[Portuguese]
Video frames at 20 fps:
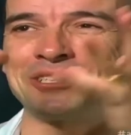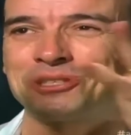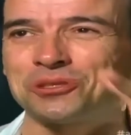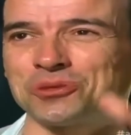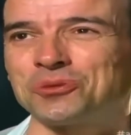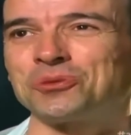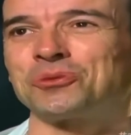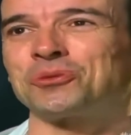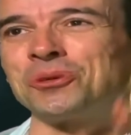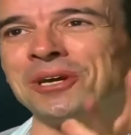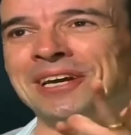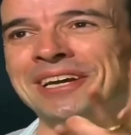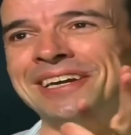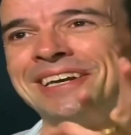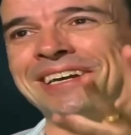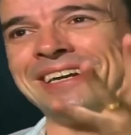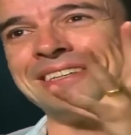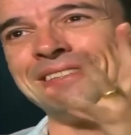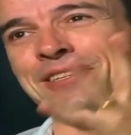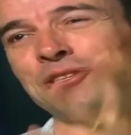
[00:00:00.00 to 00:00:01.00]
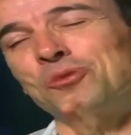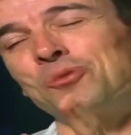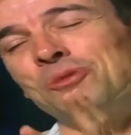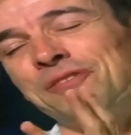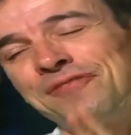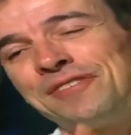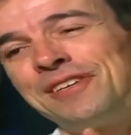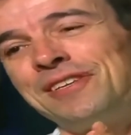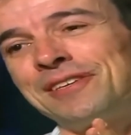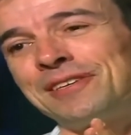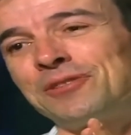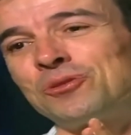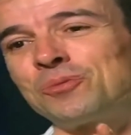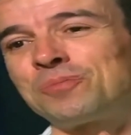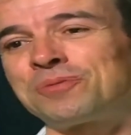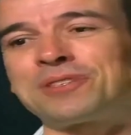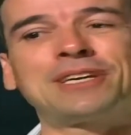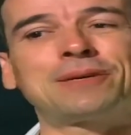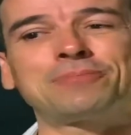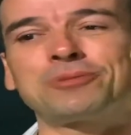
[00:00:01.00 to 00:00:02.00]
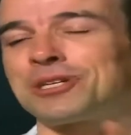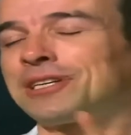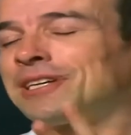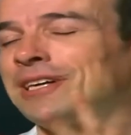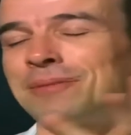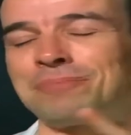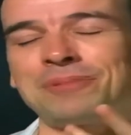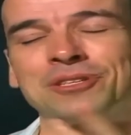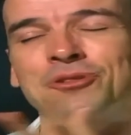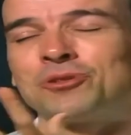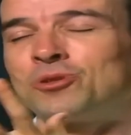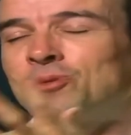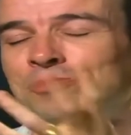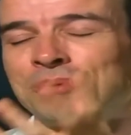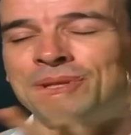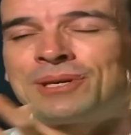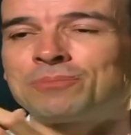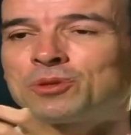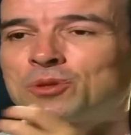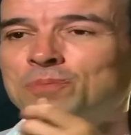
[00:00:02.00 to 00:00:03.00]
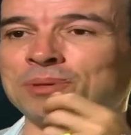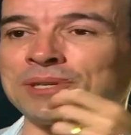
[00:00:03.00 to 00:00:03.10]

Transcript: isto tudo na tua vida, tu percebes realmente não podemos